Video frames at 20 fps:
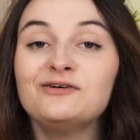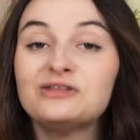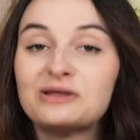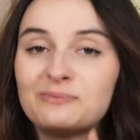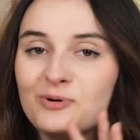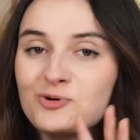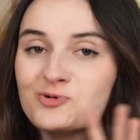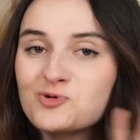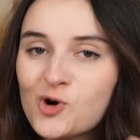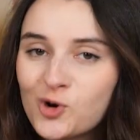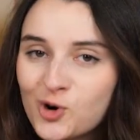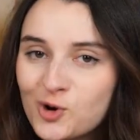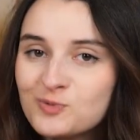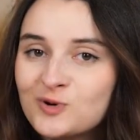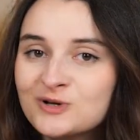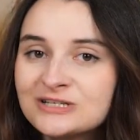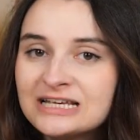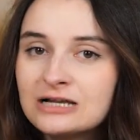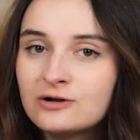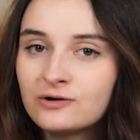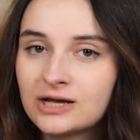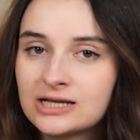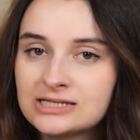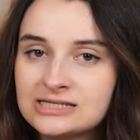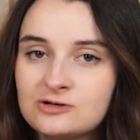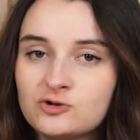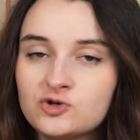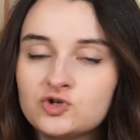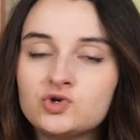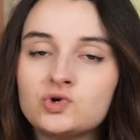Là, on n'a pas encore commencé
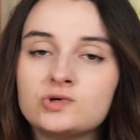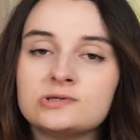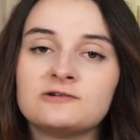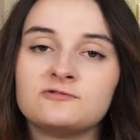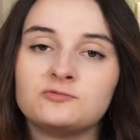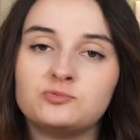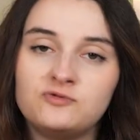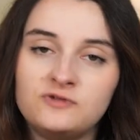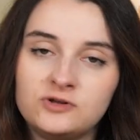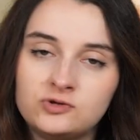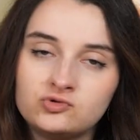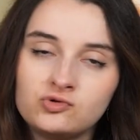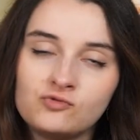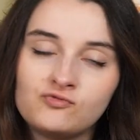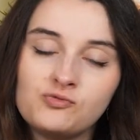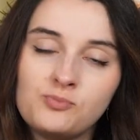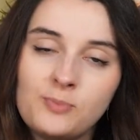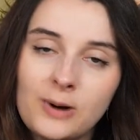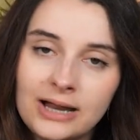l'enquête silencieuse. Hein. Vous pouvez toujours vous